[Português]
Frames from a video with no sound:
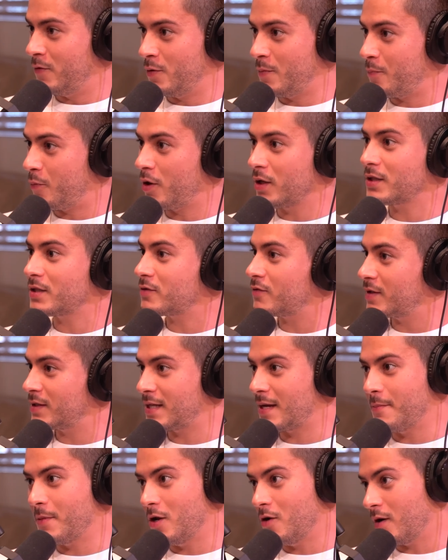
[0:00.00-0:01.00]
não importa se
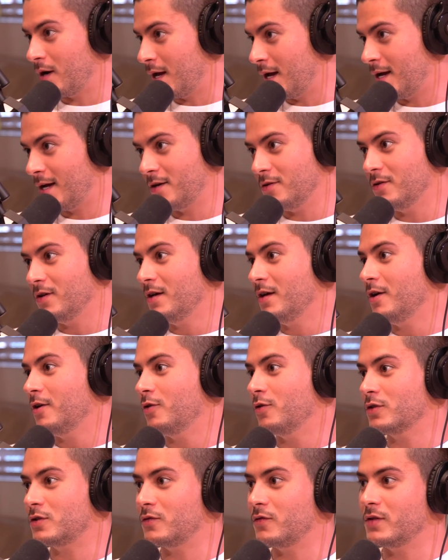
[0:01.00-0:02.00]
você é milionário
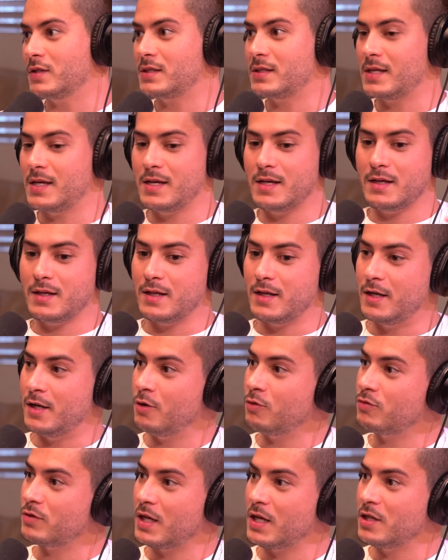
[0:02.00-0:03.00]
ou se você
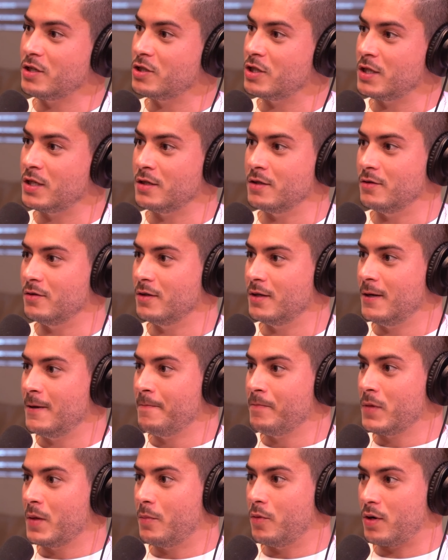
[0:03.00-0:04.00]
não tem dinheiro.
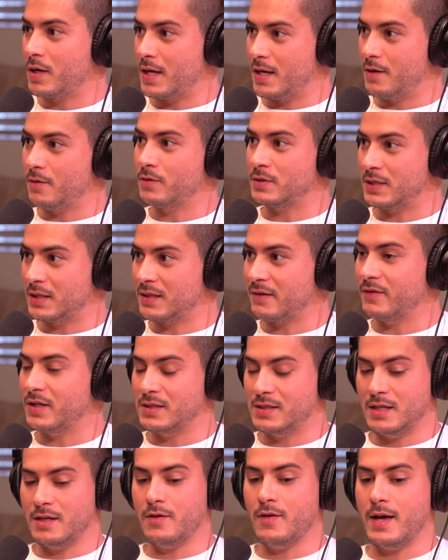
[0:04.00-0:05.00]
Porque o que você estava
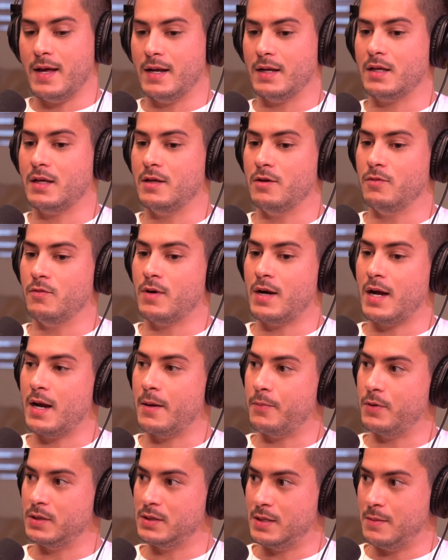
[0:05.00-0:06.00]
dizendo era que o
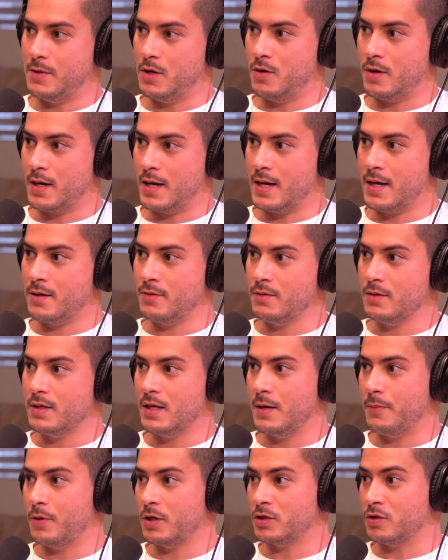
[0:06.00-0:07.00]
cara pode ser milionário,
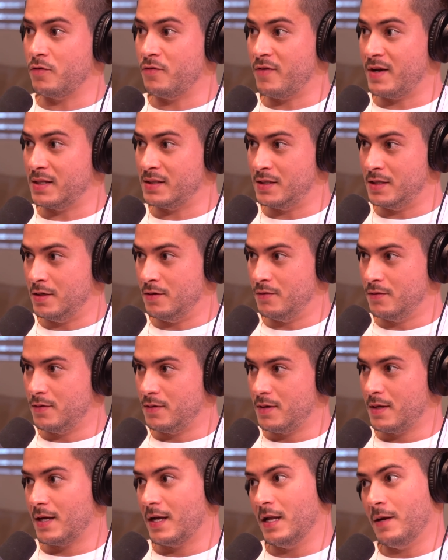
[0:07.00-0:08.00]
ele pode ter um vazio.
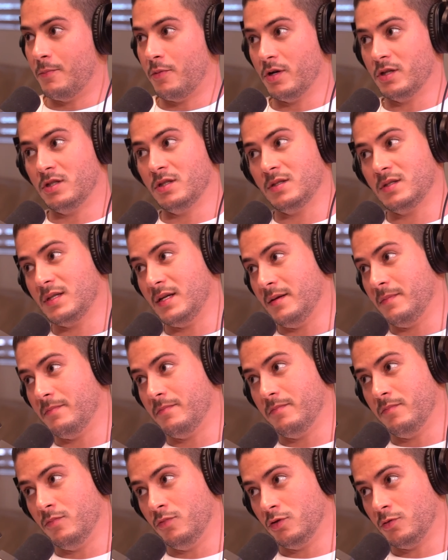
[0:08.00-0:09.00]
Ele pode ser
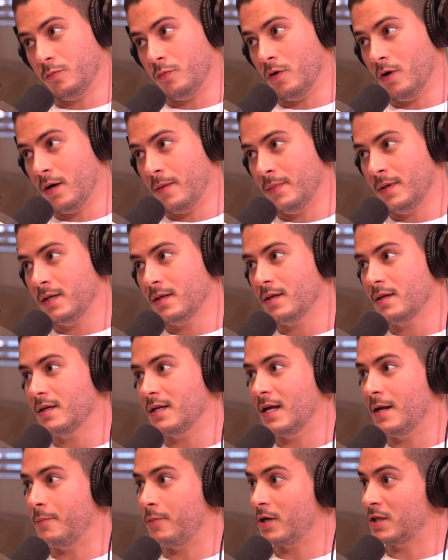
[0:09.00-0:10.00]
muito pobre
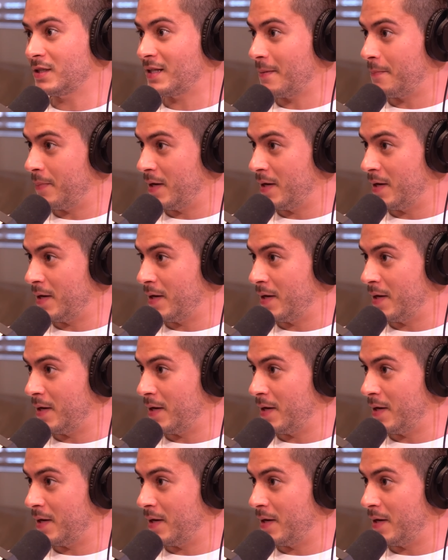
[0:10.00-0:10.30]
e ele pode estar